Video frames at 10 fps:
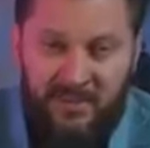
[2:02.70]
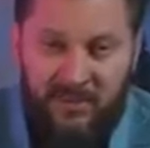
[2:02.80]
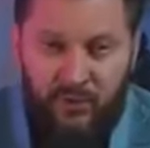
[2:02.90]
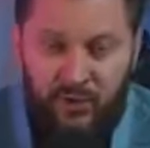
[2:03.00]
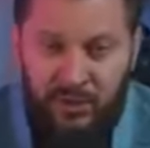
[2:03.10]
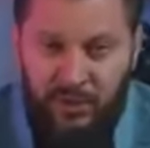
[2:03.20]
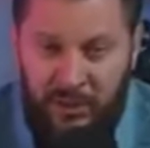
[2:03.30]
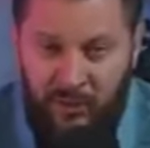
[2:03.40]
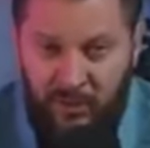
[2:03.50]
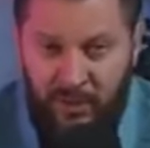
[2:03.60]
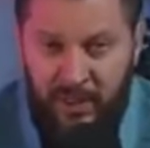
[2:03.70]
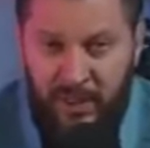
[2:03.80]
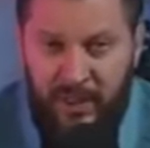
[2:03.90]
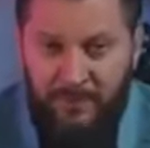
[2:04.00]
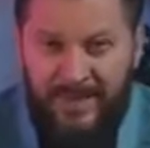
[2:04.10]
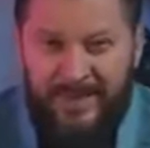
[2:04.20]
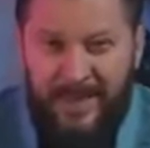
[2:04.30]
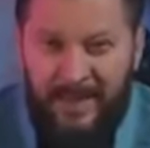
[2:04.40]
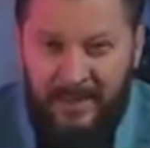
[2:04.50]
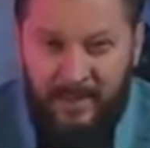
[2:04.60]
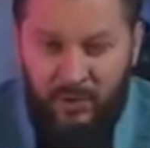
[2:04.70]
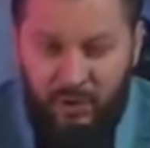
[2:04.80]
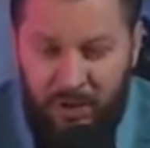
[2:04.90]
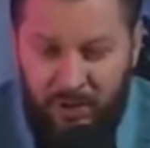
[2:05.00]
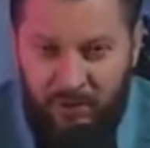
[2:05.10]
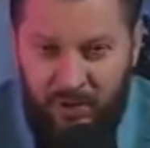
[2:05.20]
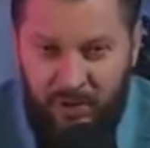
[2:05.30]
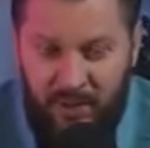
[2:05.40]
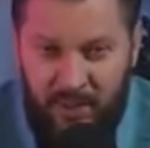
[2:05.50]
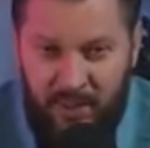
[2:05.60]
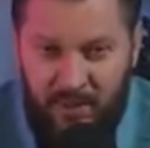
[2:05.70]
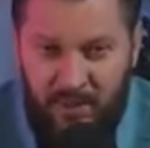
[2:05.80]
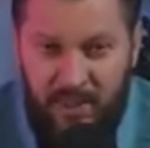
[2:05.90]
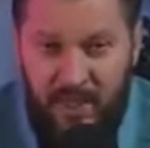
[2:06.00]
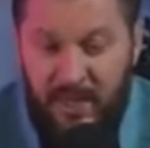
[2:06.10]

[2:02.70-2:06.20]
себе мужчин, которые постоянно нарушают ваши границы.